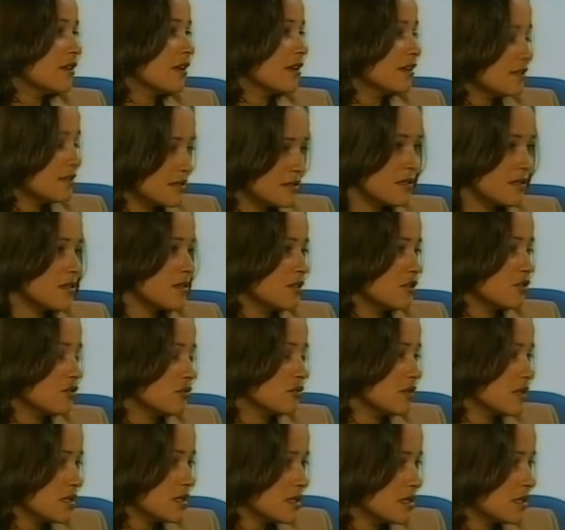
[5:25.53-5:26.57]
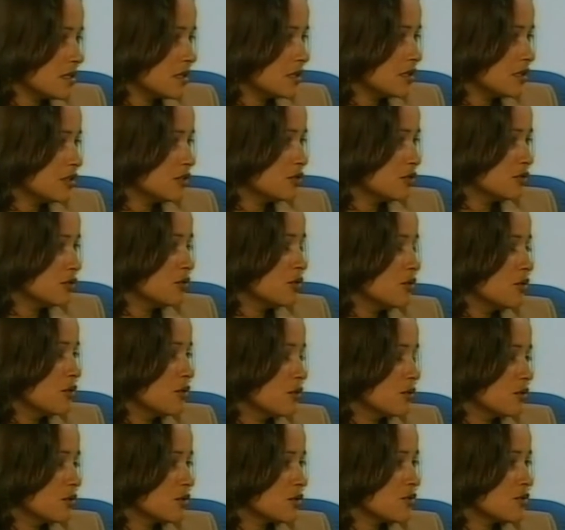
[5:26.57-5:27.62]
lançando esse ano o
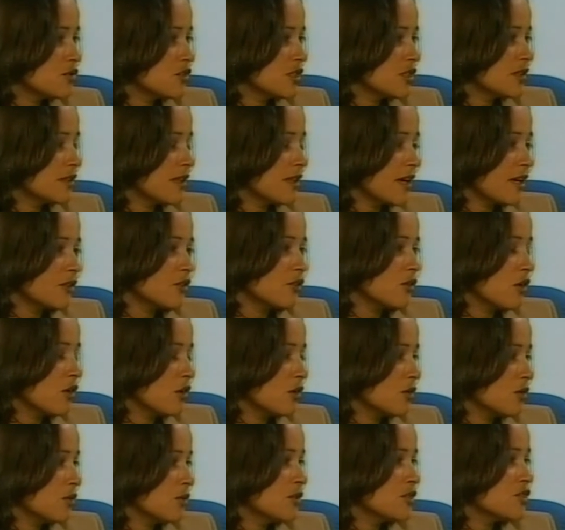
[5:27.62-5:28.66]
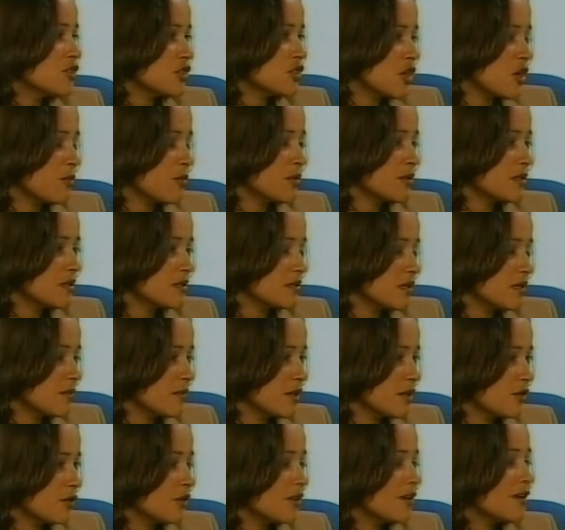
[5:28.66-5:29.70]
curso de Tecnólogo em Geoprocessamento.